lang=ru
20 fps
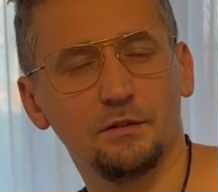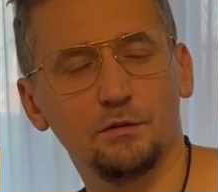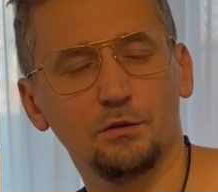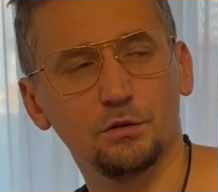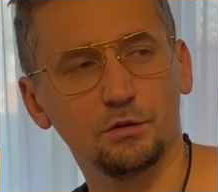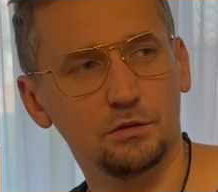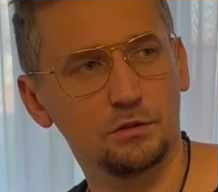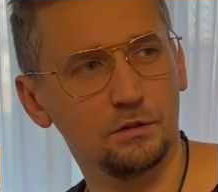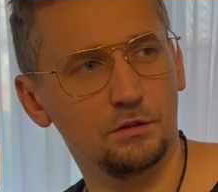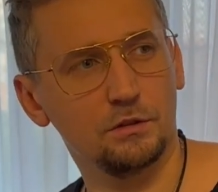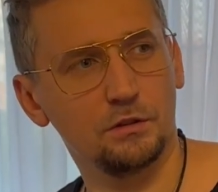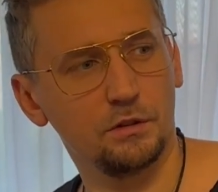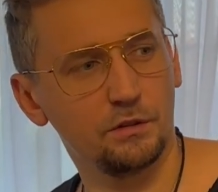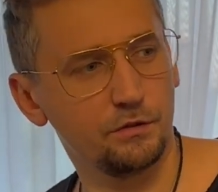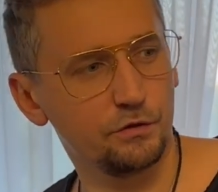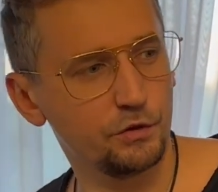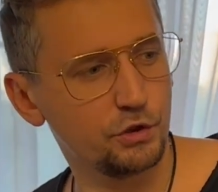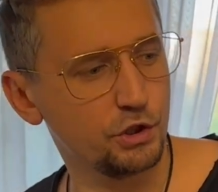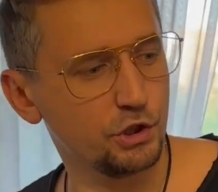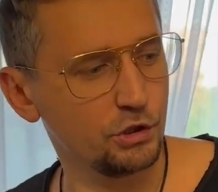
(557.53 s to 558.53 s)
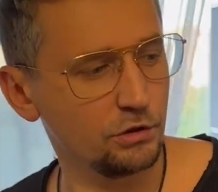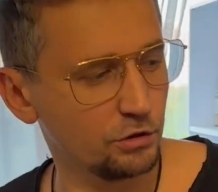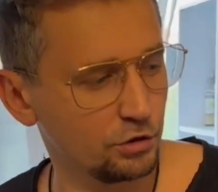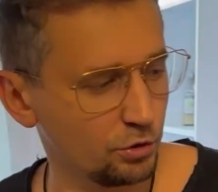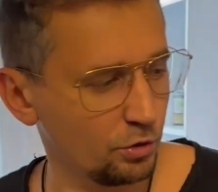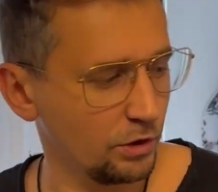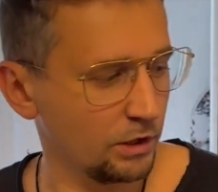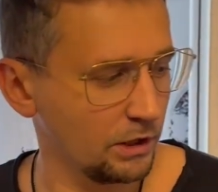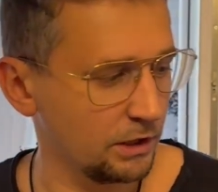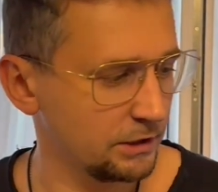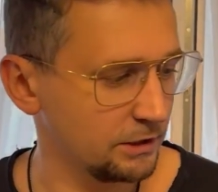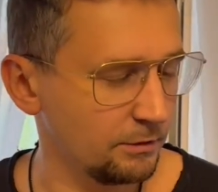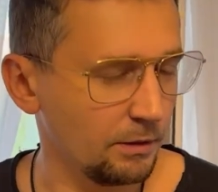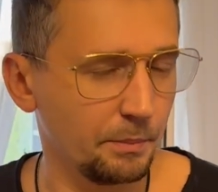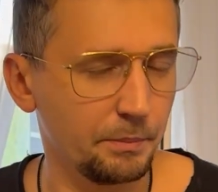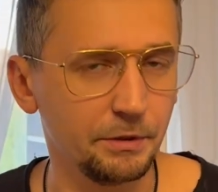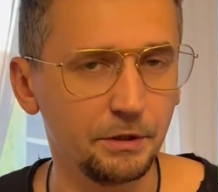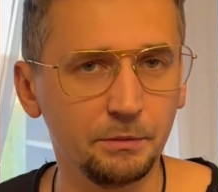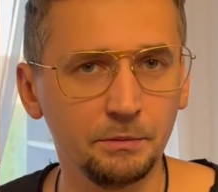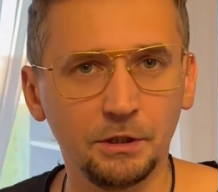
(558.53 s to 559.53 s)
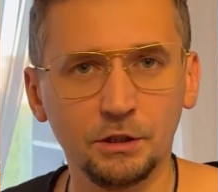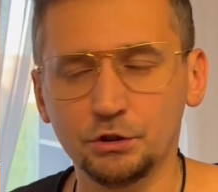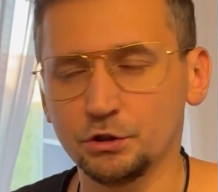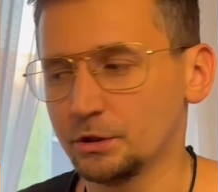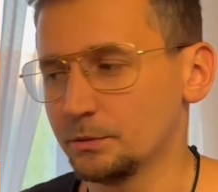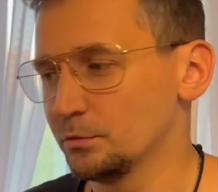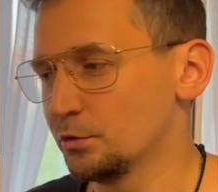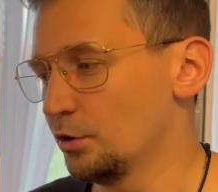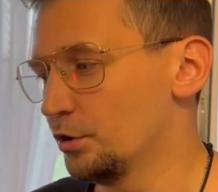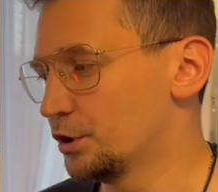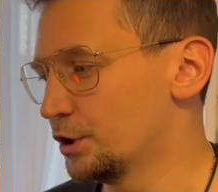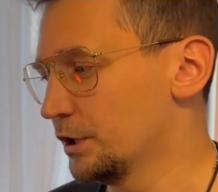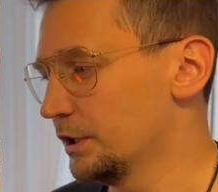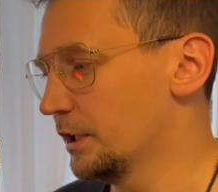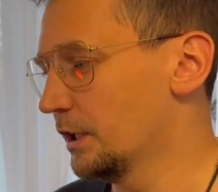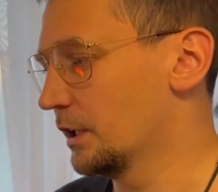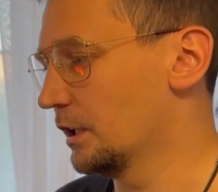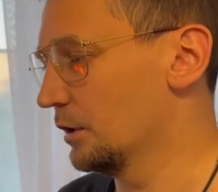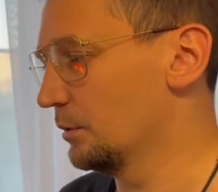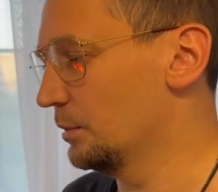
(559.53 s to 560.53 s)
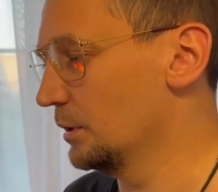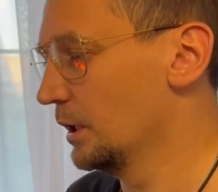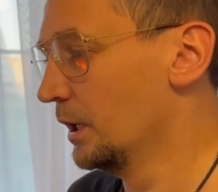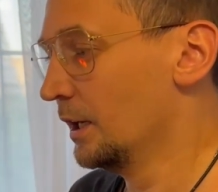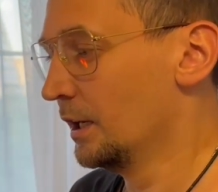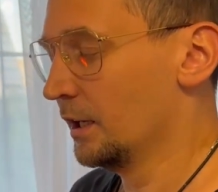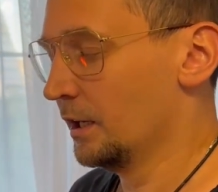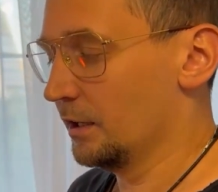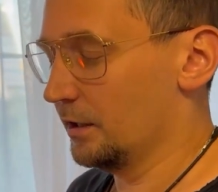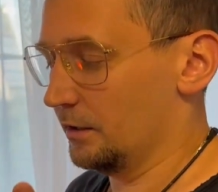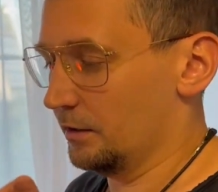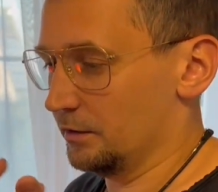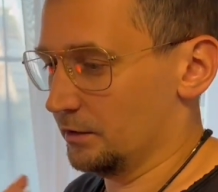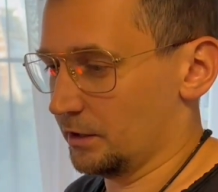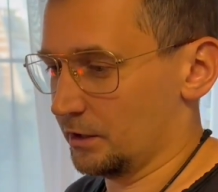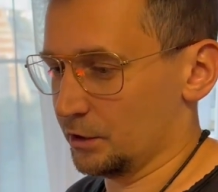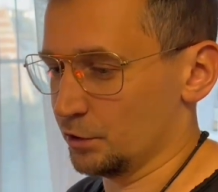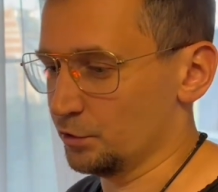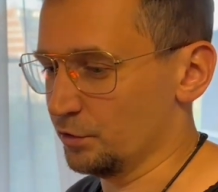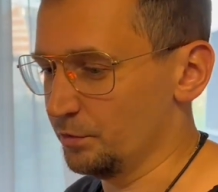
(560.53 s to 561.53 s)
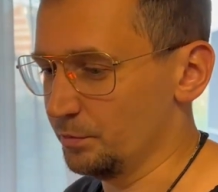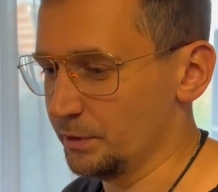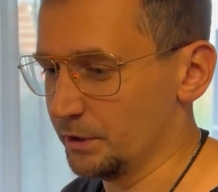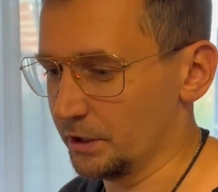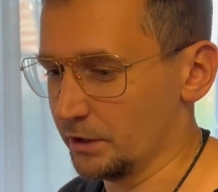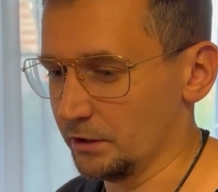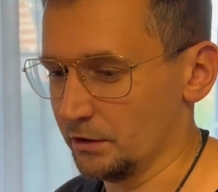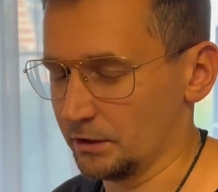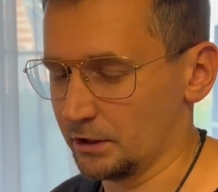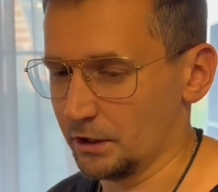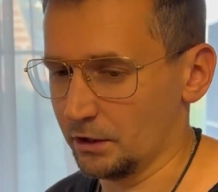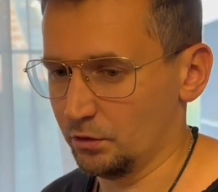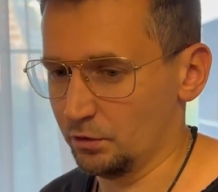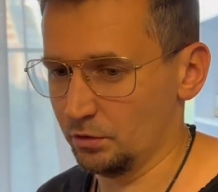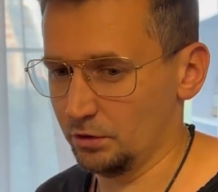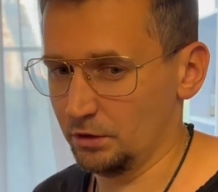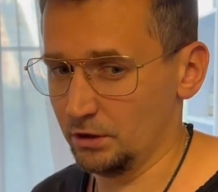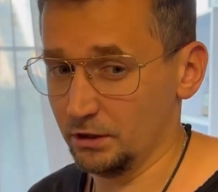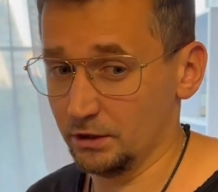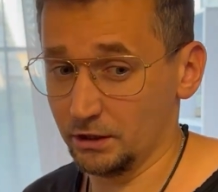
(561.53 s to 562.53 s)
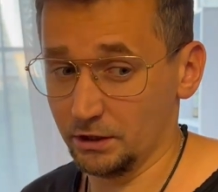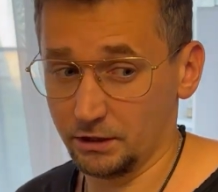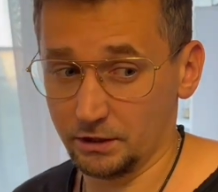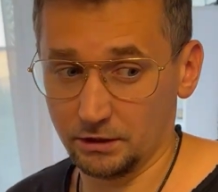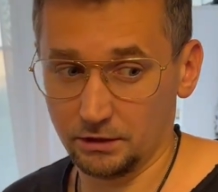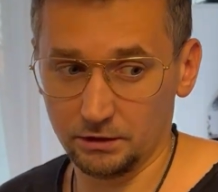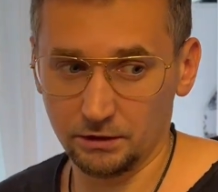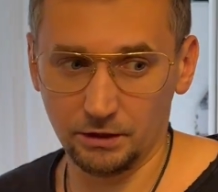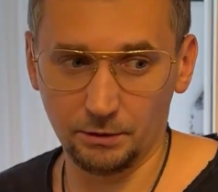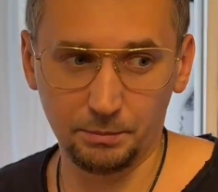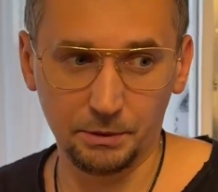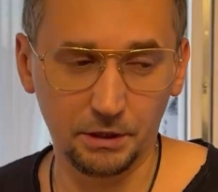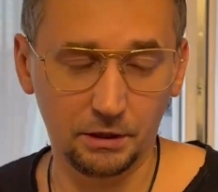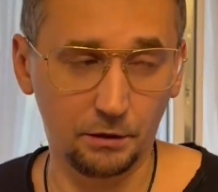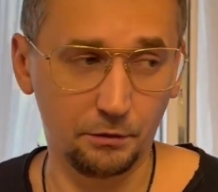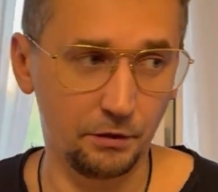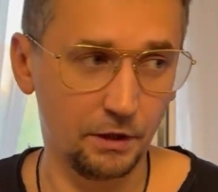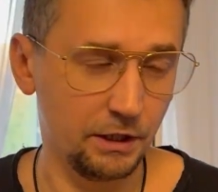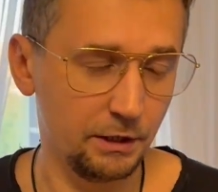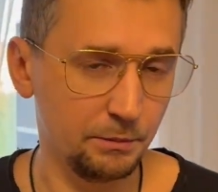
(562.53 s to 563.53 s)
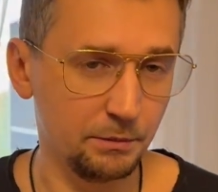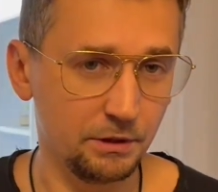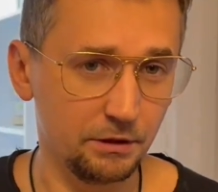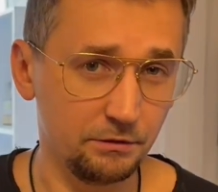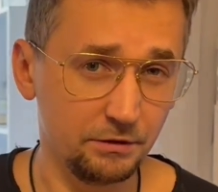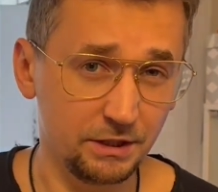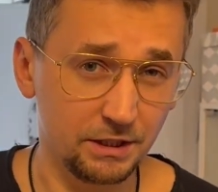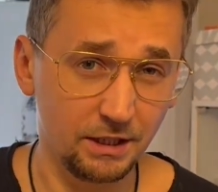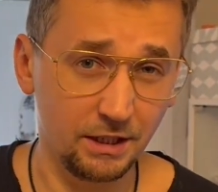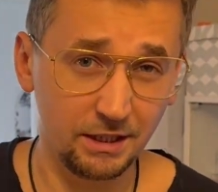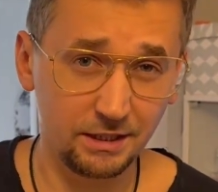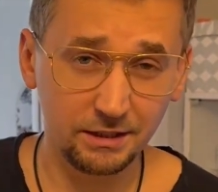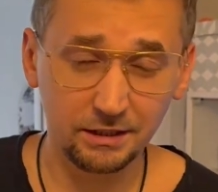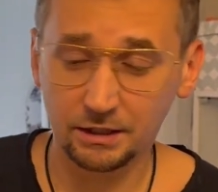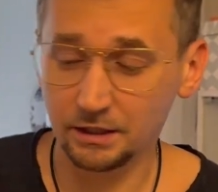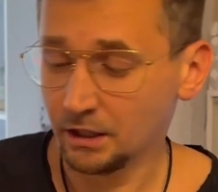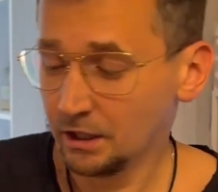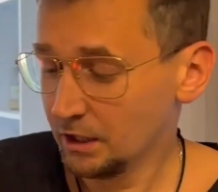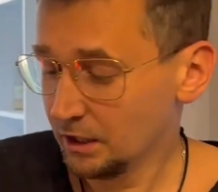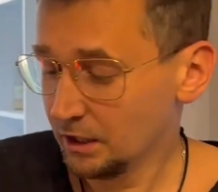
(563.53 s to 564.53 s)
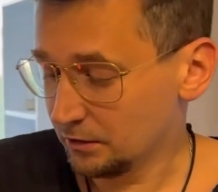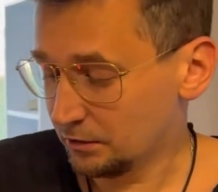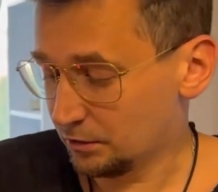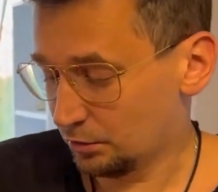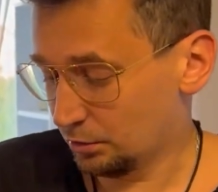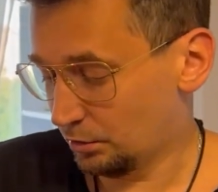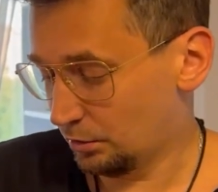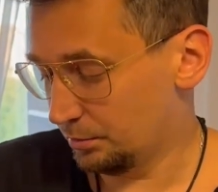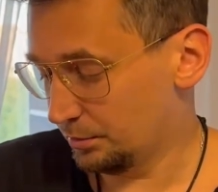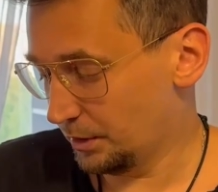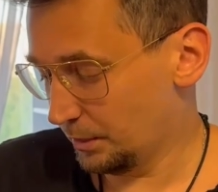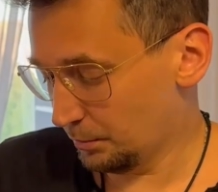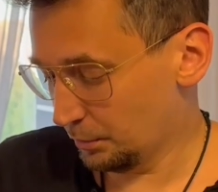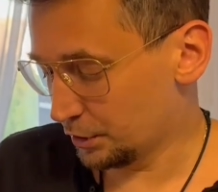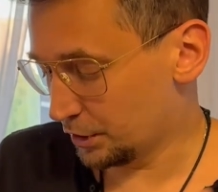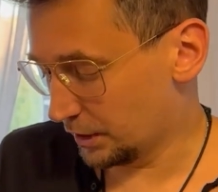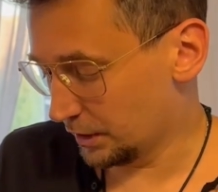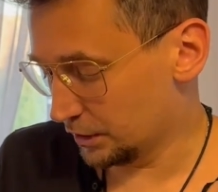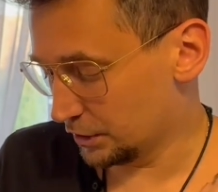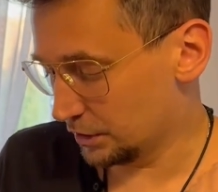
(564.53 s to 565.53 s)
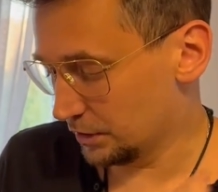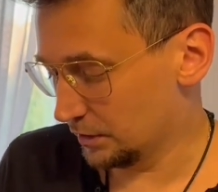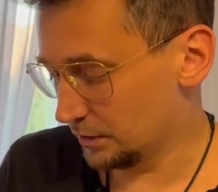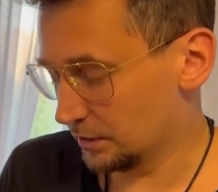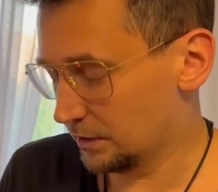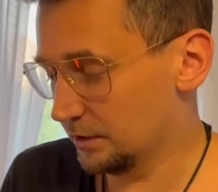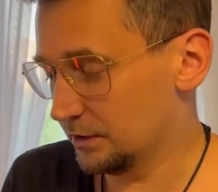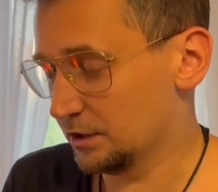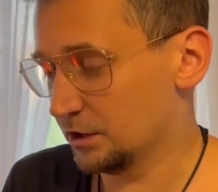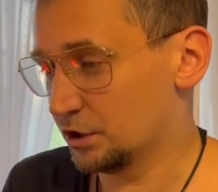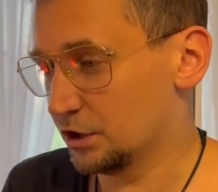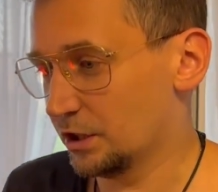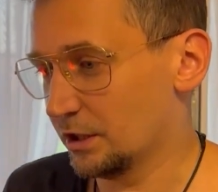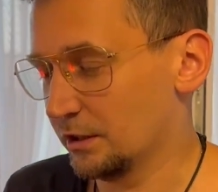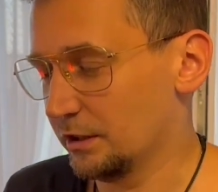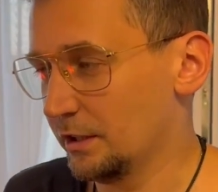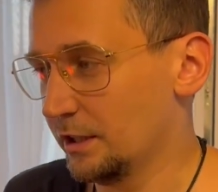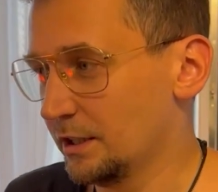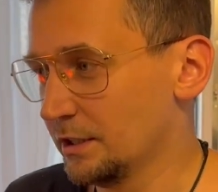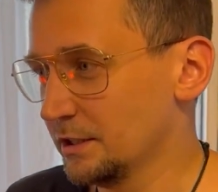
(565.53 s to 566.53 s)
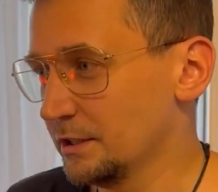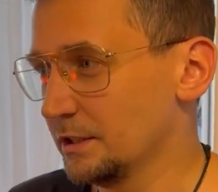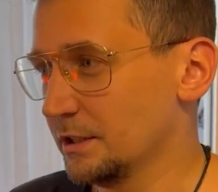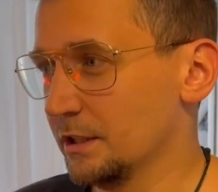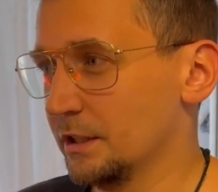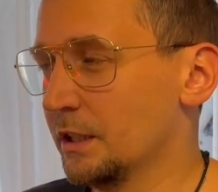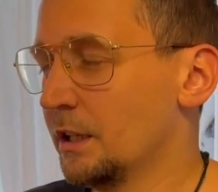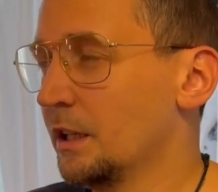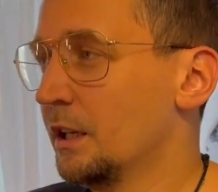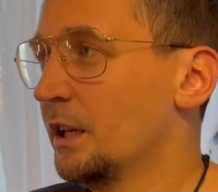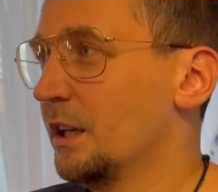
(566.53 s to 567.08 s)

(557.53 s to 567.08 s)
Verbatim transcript: Вот э, что я для себя понимаю, чем дольше я как бы э, нахожусь в мире алкогольных напитков, а именно дискарных что мне больше, конечно, нравятся шотландцы.